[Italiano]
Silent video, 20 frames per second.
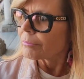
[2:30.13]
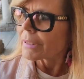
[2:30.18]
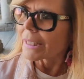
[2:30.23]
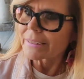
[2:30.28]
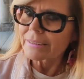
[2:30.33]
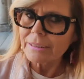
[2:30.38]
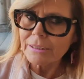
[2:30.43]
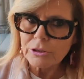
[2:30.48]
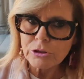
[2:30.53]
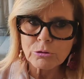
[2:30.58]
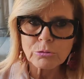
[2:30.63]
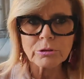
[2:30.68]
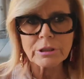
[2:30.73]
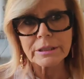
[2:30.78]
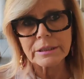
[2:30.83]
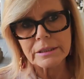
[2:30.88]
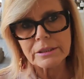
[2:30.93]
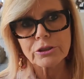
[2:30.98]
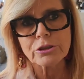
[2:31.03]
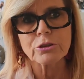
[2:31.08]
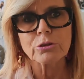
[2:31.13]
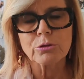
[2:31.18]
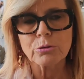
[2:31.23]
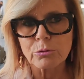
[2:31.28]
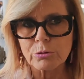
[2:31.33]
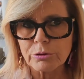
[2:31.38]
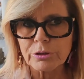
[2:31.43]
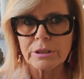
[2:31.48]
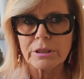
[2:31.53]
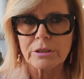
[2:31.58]
addirittura il rischio di
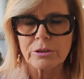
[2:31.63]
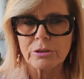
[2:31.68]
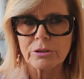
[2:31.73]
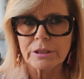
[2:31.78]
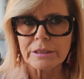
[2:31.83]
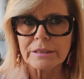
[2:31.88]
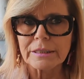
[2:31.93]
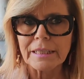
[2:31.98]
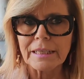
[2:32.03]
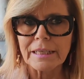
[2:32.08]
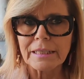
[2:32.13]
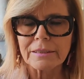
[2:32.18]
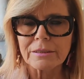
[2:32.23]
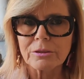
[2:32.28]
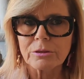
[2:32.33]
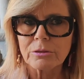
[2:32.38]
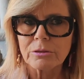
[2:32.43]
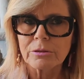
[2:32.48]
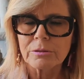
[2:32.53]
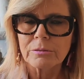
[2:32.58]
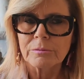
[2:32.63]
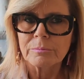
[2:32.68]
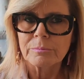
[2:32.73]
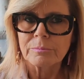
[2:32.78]
un ulteriore danno.